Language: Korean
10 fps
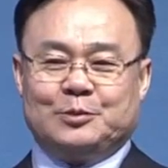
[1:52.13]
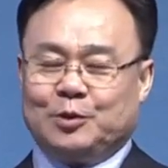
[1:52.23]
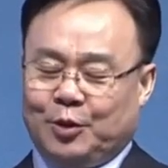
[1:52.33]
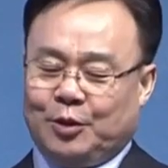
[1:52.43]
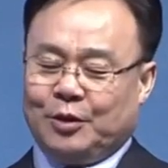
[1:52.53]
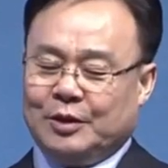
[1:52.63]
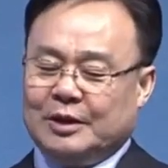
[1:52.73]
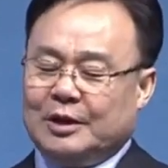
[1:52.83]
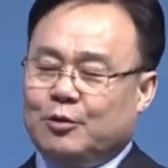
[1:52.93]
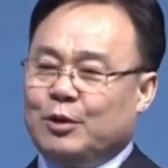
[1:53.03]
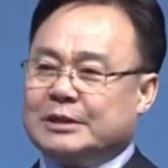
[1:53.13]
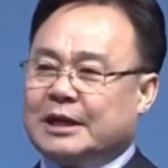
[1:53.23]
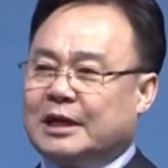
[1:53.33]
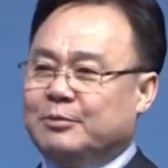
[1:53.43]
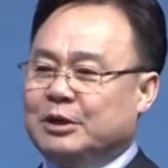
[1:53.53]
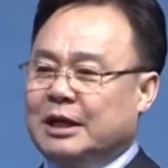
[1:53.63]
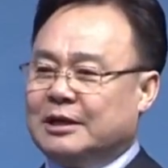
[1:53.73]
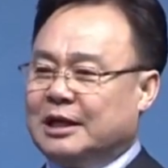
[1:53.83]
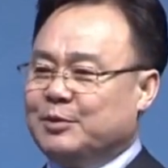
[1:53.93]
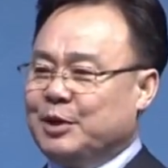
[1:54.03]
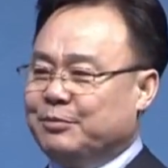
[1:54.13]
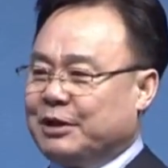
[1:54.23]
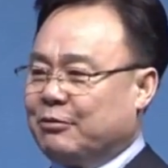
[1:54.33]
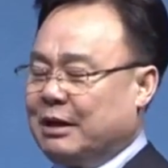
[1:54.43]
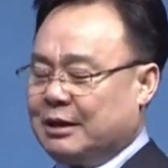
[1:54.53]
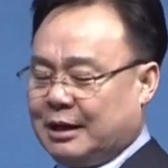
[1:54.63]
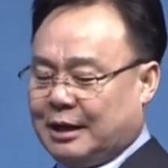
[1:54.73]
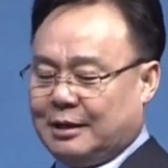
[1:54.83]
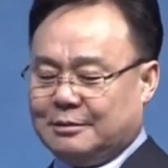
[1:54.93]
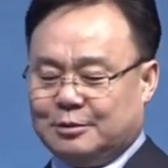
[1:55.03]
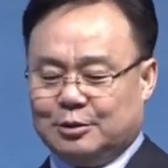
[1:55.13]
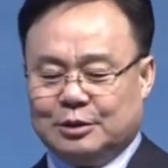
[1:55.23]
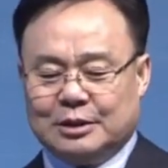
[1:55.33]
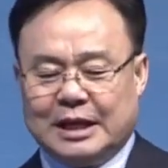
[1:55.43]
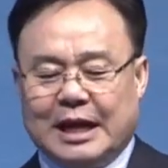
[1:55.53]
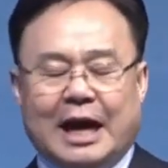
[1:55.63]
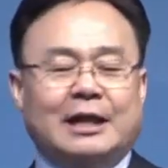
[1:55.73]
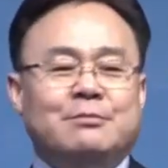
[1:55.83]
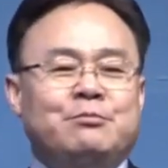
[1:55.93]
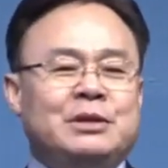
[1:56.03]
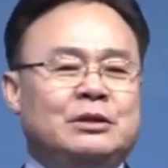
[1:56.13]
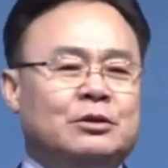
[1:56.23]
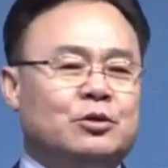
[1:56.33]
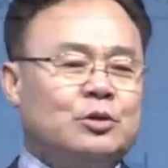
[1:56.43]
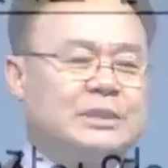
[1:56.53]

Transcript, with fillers: 또 왜 사람들이 하나님이 없다고 할까? 안 믿어도